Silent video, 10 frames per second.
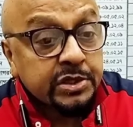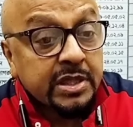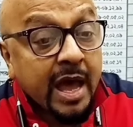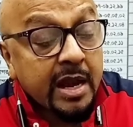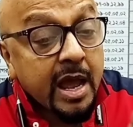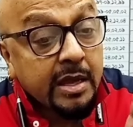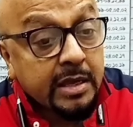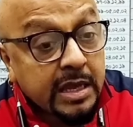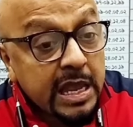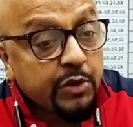তারা
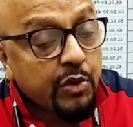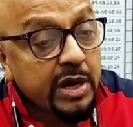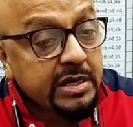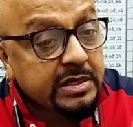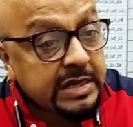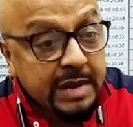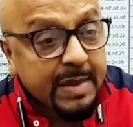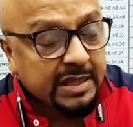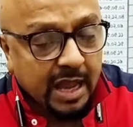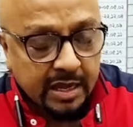কি করে
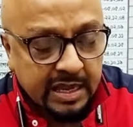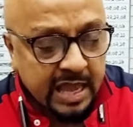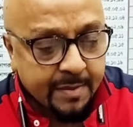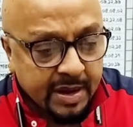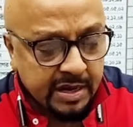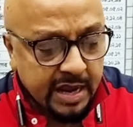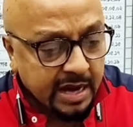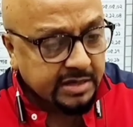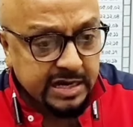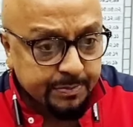টিমে থাকে আমার
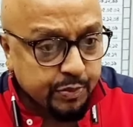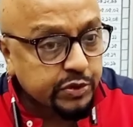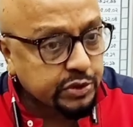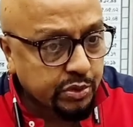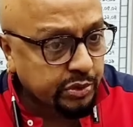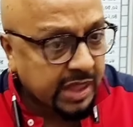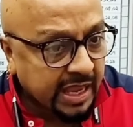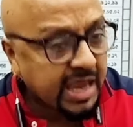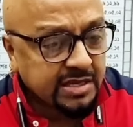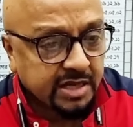একটি প্রস্তুত
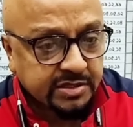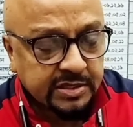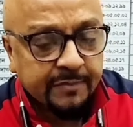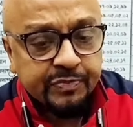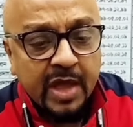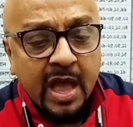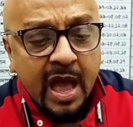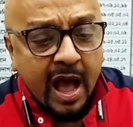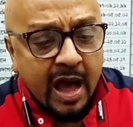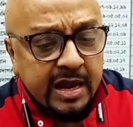থেকেই যাচ্ছে
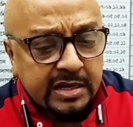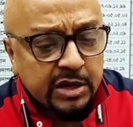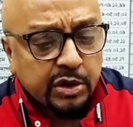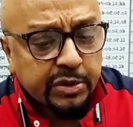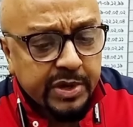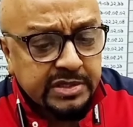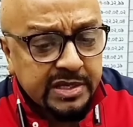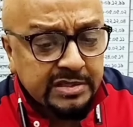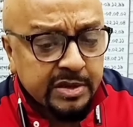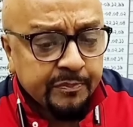আরেকটি কথা হচ্ছে
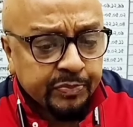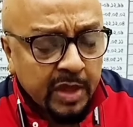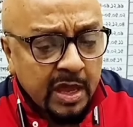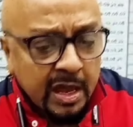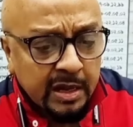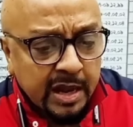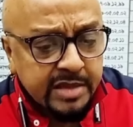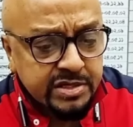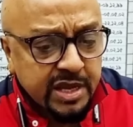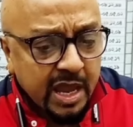যে
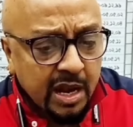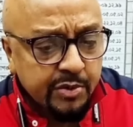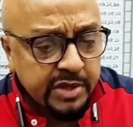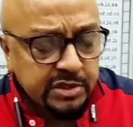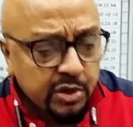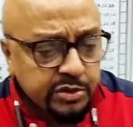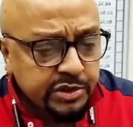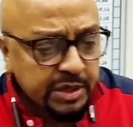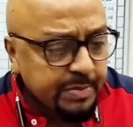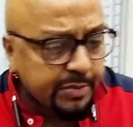লাস্ট খেলা হয়েছিল
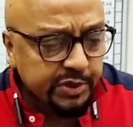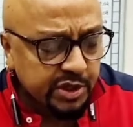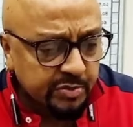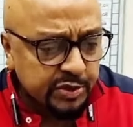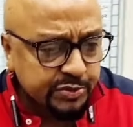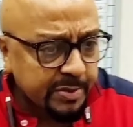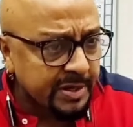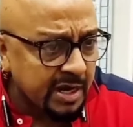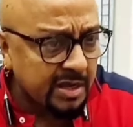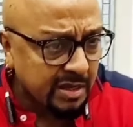জিম্বাবুয়ের সাথে মোস্ট প্রবলি না